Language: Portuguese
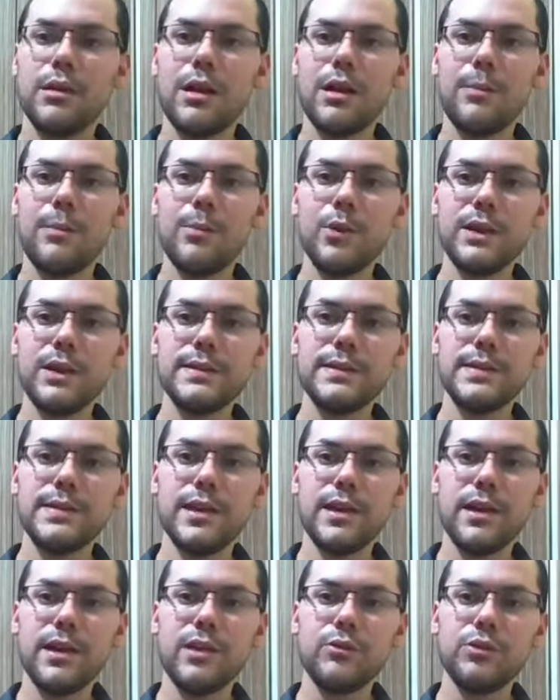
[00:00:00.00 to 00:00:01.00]
A
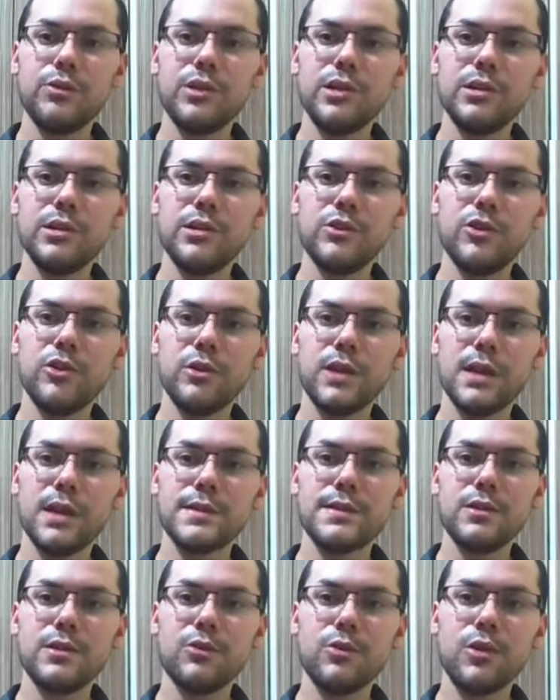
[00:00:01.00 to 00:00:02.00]
Poesia Reunida, de
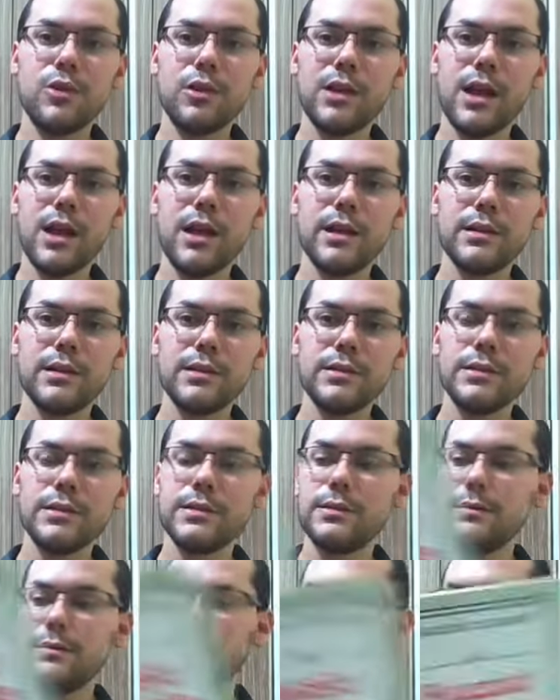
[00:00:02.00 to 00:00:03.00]
Otacílio
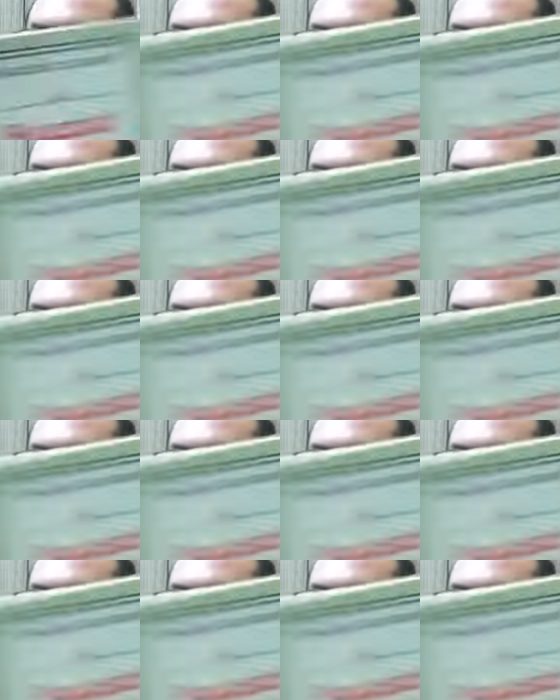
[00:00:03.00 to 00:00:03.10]
Colares.